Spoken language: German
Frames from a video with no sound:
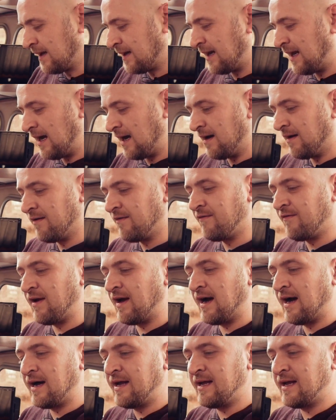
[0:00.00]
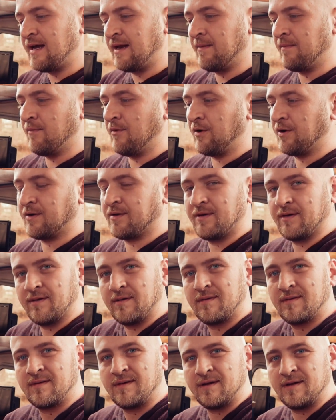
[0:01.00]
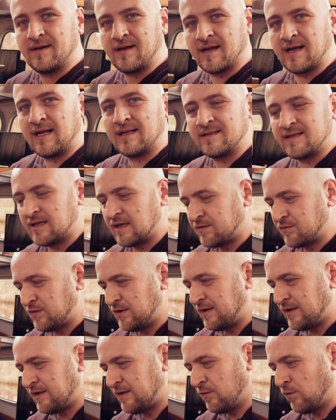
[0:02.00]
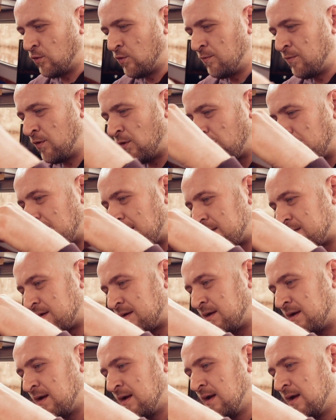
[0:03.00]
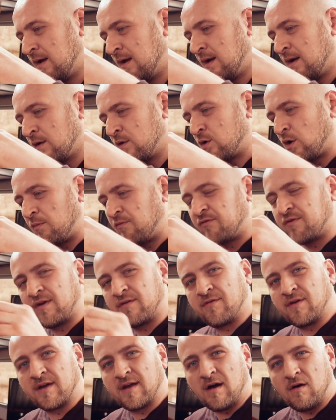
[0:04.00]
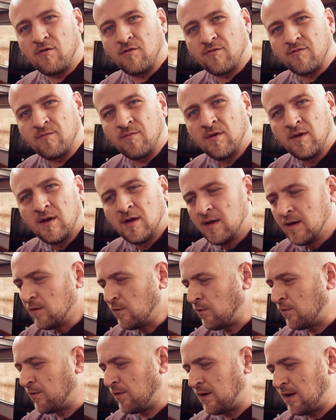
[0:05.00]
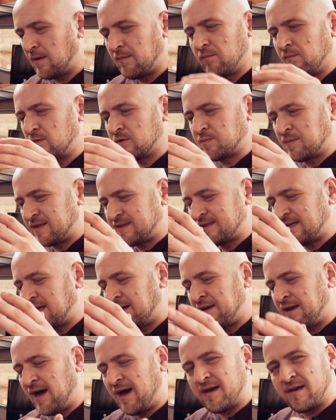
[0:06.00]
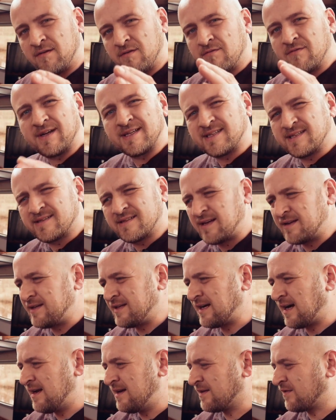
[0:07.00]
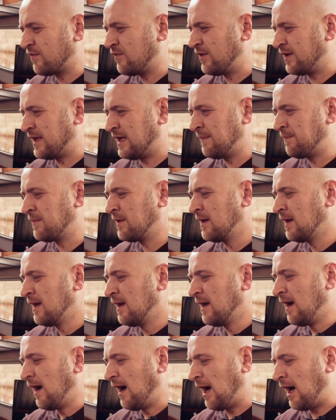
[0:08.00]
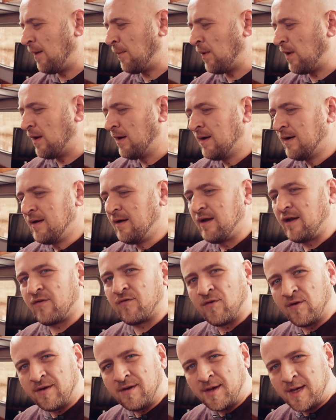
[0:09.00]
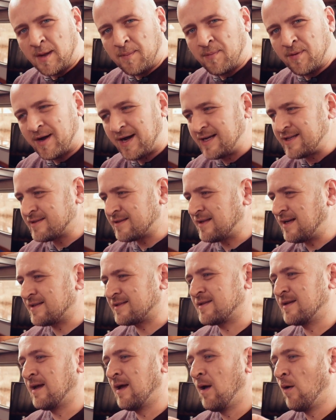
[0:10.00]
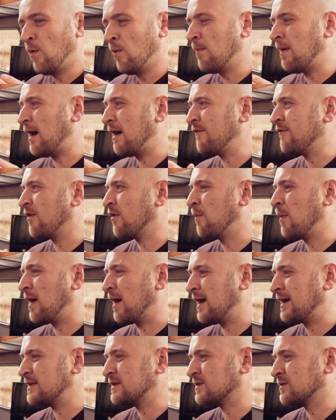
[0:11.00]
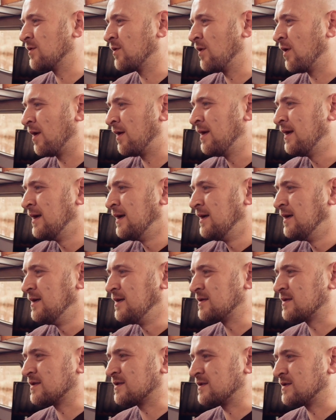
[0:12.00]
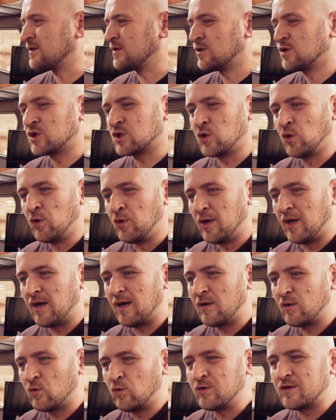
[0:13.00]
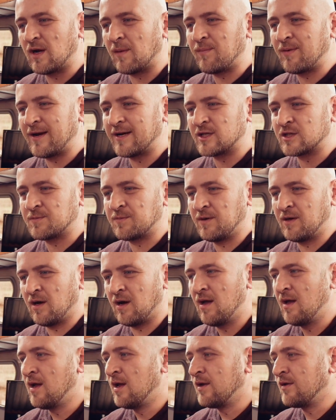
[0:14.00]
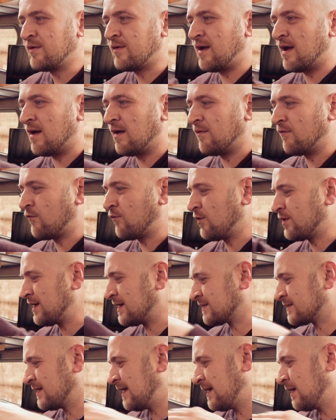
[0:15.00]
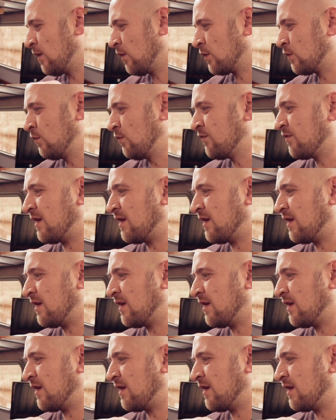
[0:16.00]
Klar, wer High-End möchte, ne, der kann sich natürlich hier oben noch einen anderen Kopf dafür kaufen oder spezielle Nadeln und was es da nicht alles für gibt. Aber ich finde in der Preisklasse, um einfach mal reinzuhören, ist es ein schöner, guter Plattenspieler, der für das Geld auch gut